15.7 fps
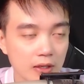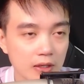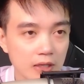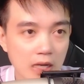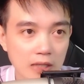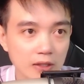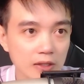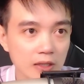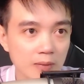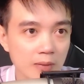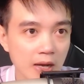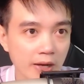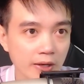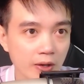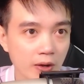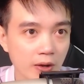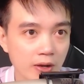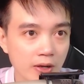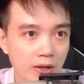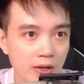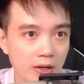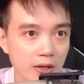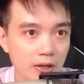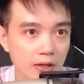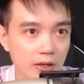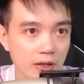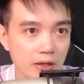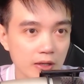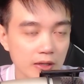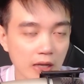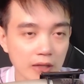Nhắc tới tấm ảnh đó,
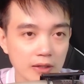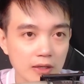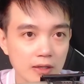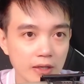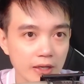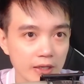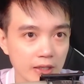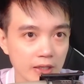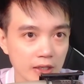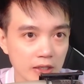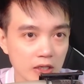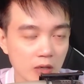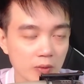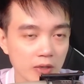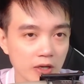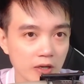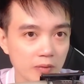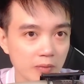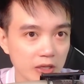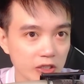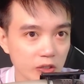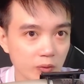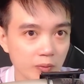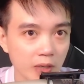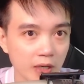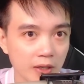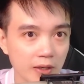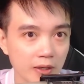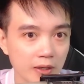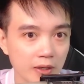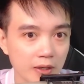thằng Tư liền nhịn không được mà trùng mình.
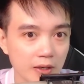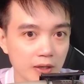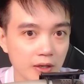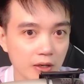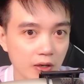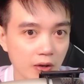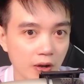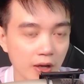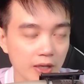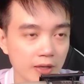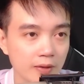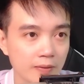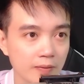Nó hỏi: